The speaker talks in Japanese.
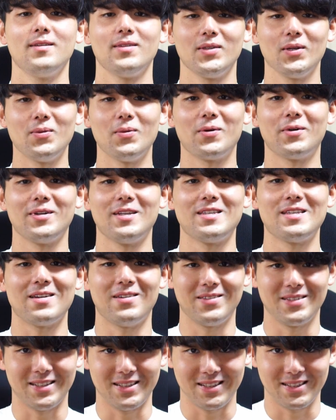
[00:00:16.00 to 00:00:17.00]
どうもこんにち
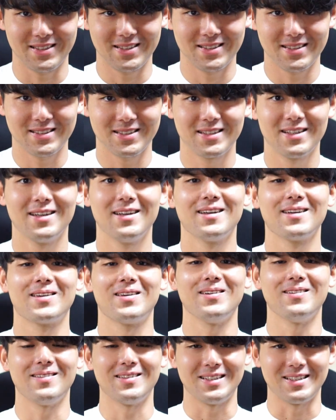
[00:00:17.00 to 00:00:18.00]
は本田です
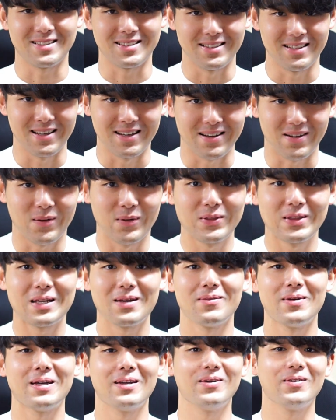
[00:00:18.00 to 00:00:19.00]
今日はですねこん
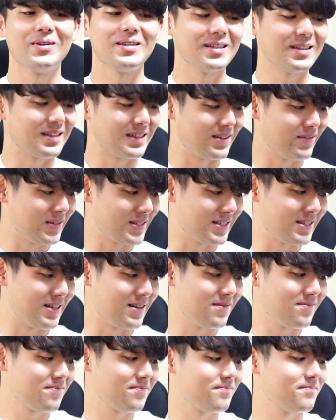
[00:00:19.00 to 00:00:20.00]
なメールをいただきまし
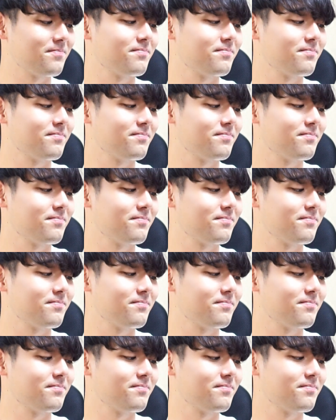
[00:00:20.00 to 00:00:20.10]
た